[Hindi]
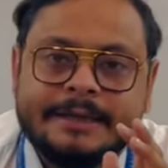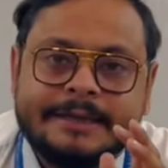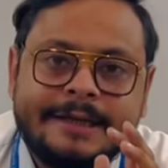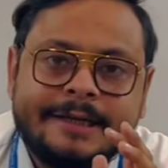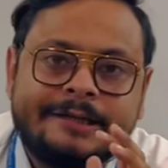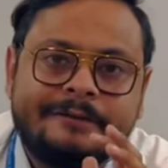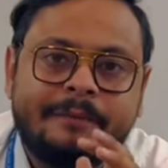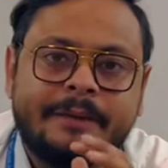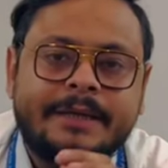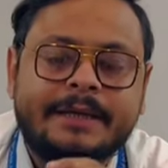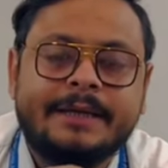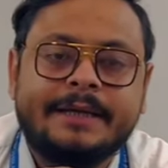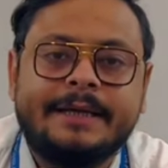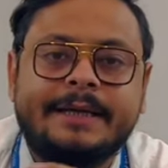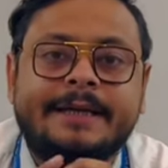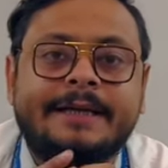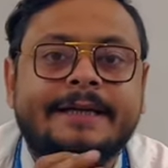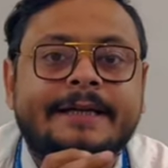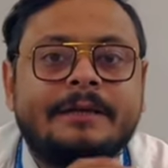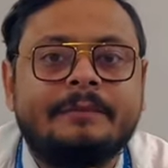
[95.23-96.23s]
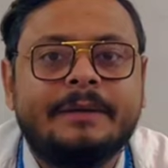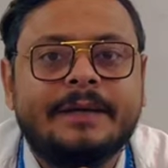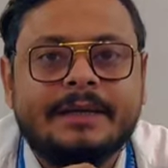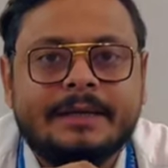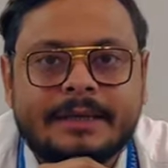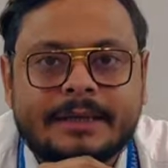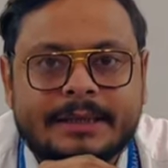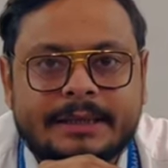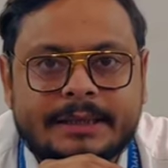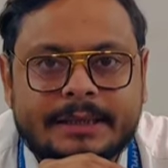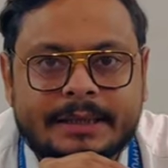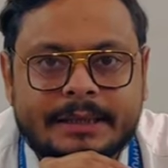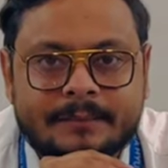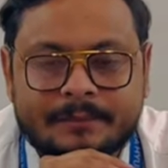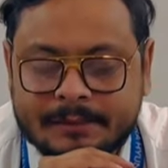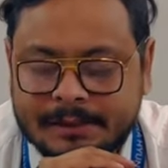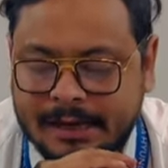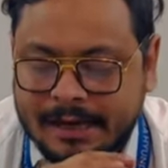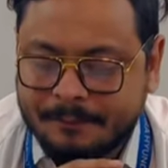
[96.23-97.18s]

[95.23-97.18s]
ये स्पीकर इंडियन मेड नहीं है